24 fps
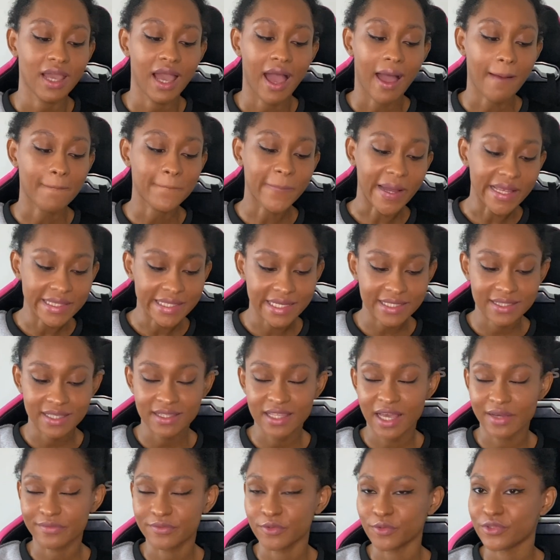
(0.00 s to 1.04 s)
A paleta
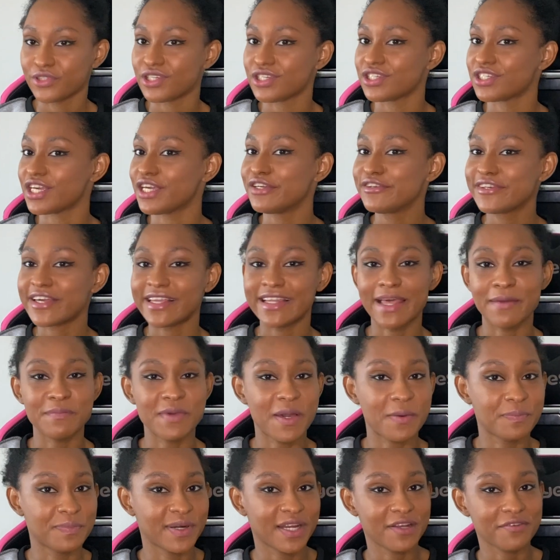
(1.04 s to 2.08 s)
da Vult, gente, ela é
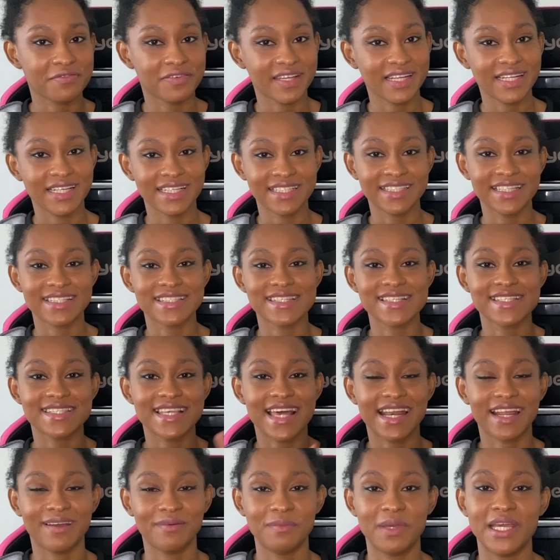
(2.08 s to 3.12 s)
minha preferida,
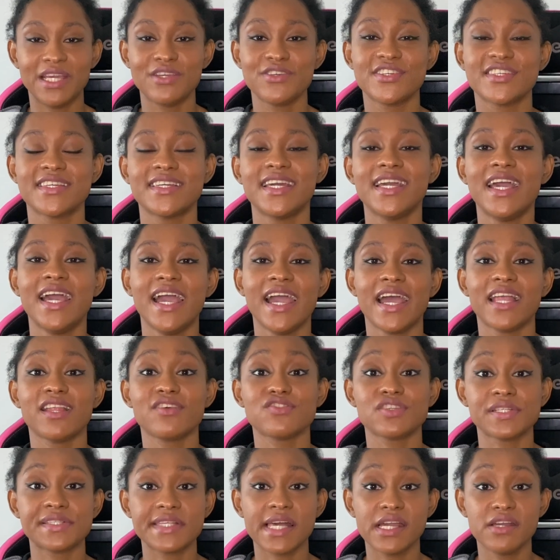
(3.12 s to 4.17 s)
sinceramente. Ela
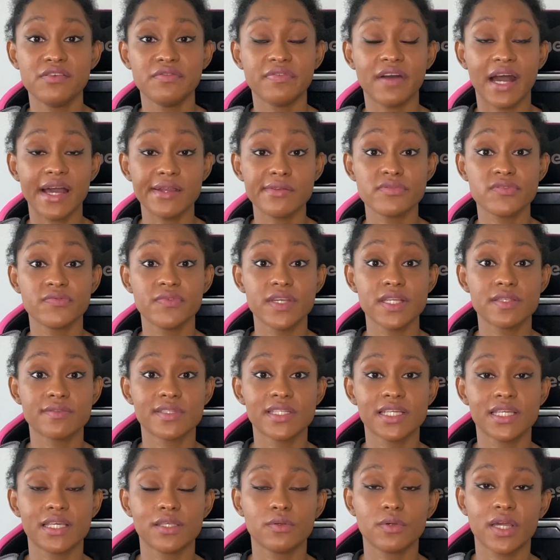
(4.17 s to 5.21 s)
já saiu em vários vídeos
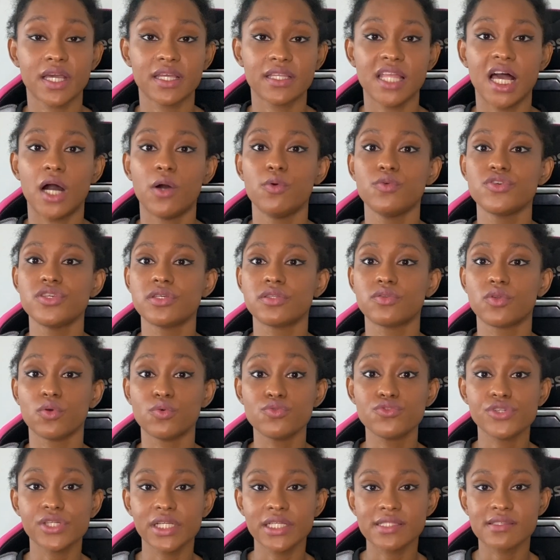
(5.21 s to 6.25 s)
aqui do canal, estou
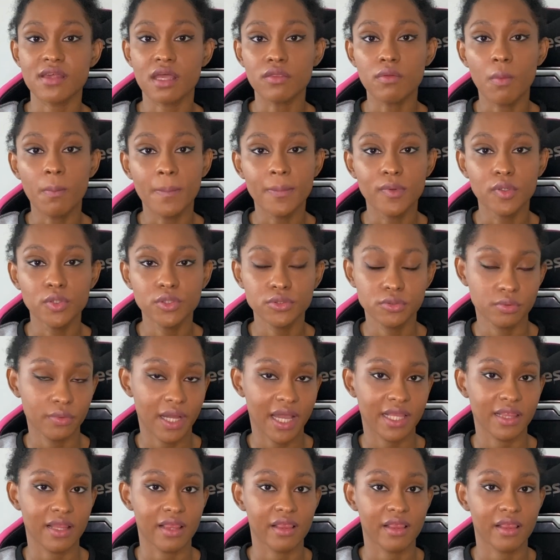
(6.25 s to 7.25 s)
utilizando muito ela,